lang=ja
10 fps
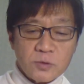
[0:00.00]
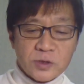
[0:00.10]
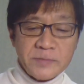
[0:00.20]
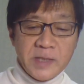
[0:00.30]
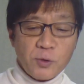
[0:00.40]

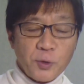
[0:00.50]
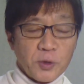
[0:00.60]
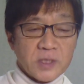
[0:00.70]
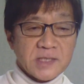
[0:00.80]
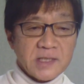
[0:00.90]
宮工業で
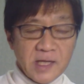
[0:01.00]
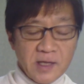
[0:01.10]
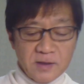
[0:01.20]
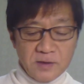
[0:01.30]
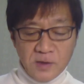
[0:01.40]
したんで、
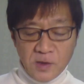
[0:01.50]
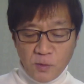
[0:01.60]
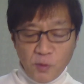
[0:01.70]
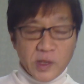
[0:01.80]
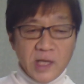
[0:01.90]

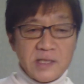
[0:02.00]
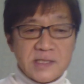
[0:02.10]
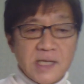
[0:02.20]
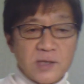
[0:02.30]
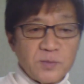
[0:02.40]
お県立
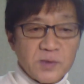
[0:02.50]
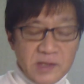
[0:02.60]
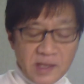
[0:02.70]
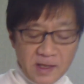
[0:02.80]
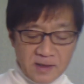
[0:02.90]
かと思って、